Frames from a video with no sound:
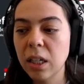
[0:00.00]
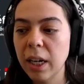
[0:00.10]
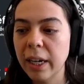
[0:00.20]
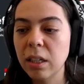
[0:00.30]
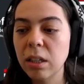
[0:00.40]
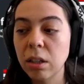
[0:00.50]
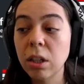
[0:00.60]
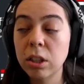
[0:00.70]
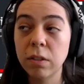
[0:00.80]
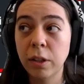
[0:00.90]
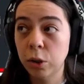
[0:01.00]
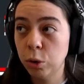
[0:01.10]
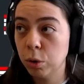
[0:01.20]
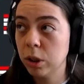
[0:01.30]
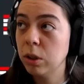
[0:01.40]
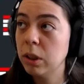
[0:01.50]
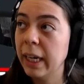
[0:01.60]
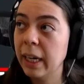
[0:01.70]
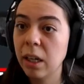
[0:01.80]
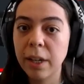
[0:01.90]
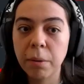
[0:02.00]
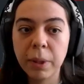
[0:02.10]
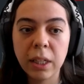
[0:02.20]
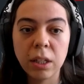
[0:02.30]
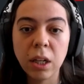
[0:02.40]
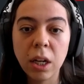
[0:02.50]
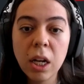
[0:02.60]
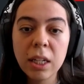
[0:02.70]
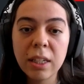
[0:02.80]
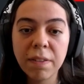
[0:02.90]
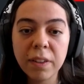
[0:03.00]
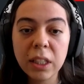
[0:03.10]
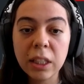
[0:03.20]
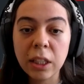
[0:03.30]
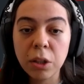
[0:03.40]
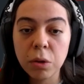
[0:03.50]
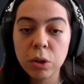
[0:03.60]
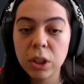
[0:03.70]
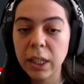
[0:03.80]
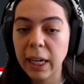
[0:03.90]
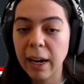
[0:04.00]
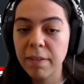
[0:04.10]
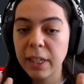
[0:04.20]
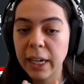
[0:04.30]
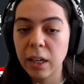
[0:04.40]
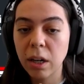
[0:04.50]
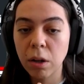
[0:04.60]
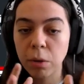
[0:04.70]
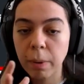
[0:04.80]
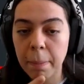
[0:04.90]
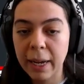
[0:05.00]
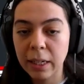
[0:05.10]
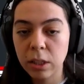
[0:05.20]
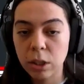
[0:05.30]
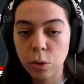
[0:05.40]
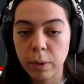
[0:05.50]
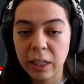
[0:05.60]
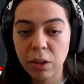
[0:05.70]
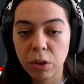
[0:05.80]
euh, utiliser les données ouvertes, les open data de la province d'Alberta et des données historiques,